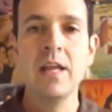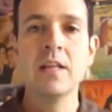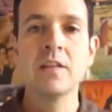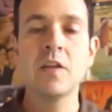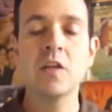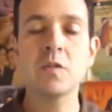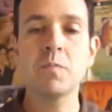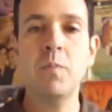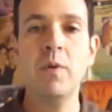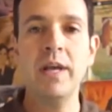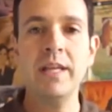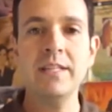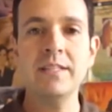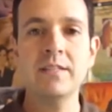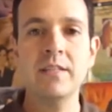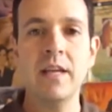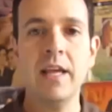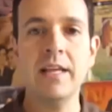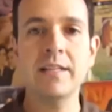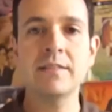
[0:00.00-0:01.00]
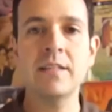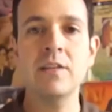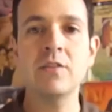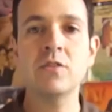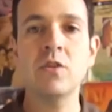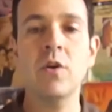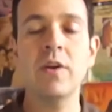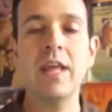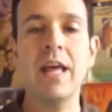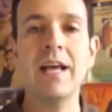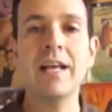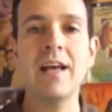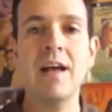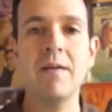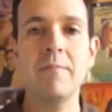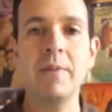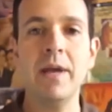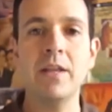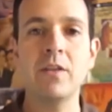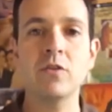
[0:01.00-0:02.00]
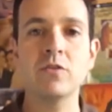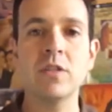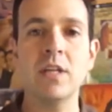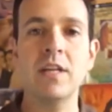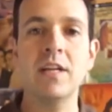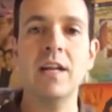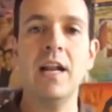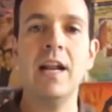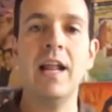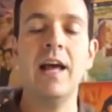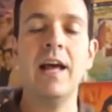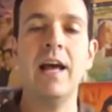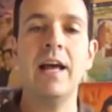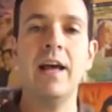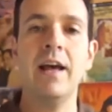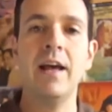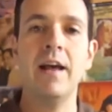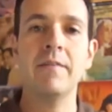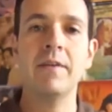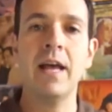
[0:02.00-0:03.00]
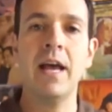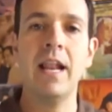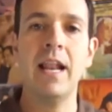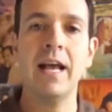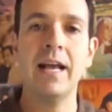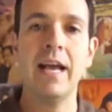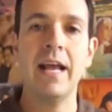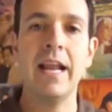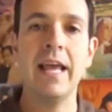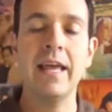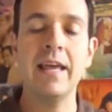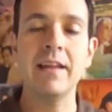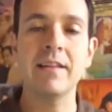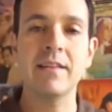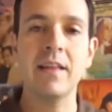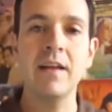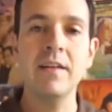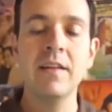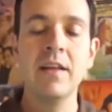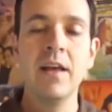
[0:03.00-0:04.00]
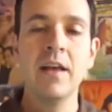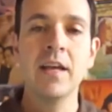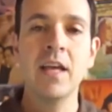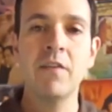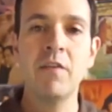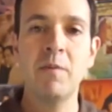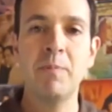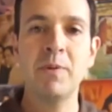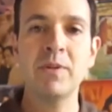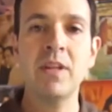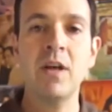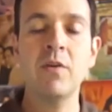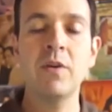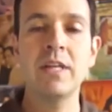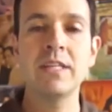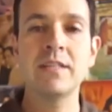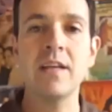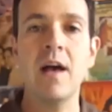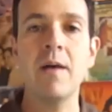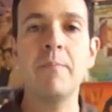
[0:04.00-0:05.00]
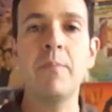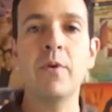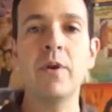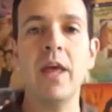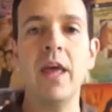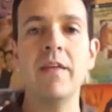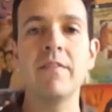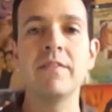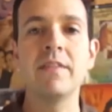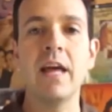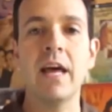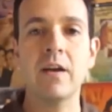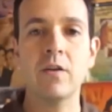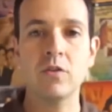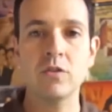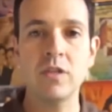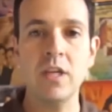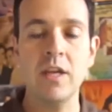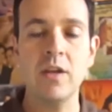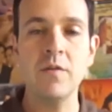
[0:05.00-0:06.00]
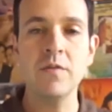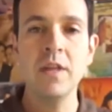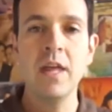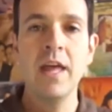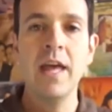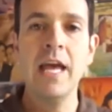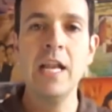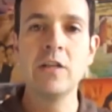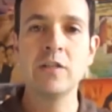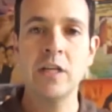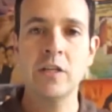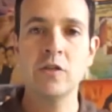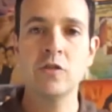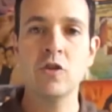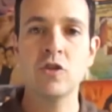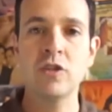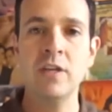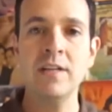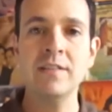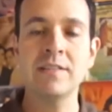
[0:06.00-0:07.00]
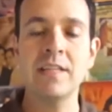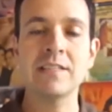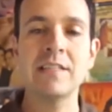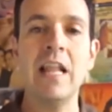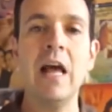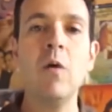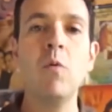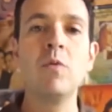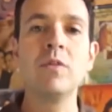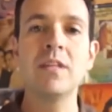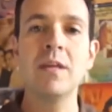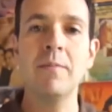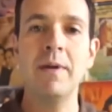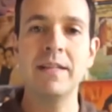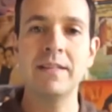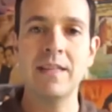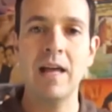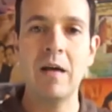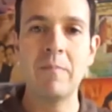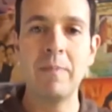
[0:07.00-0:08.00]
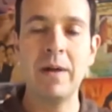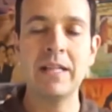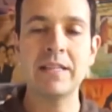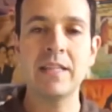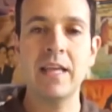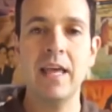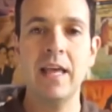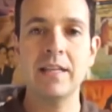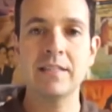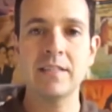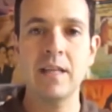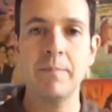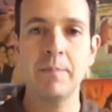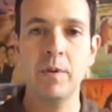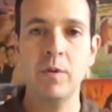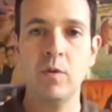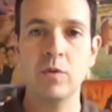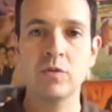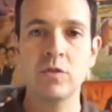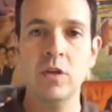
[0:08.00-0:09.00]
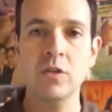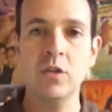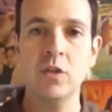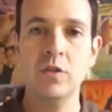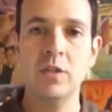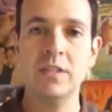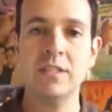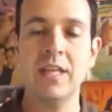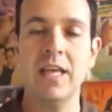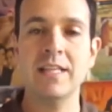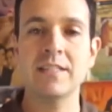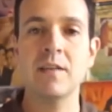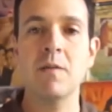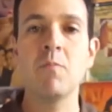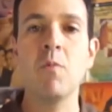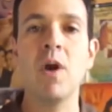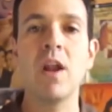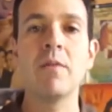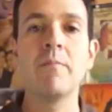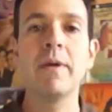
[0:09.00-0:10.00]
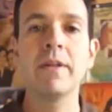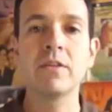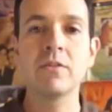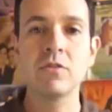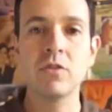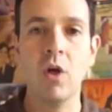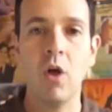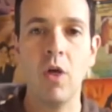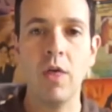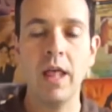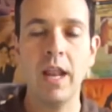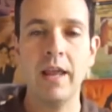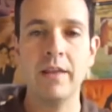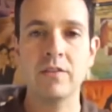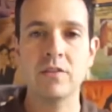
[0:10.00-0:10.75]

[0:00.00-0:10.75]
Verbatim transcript: Después, esta historia cambia, ellos tienen a la, a que fue protagonizada por Hernán Rocío en los años 80, la última etapa de esta producción donde se desenvuelve toda la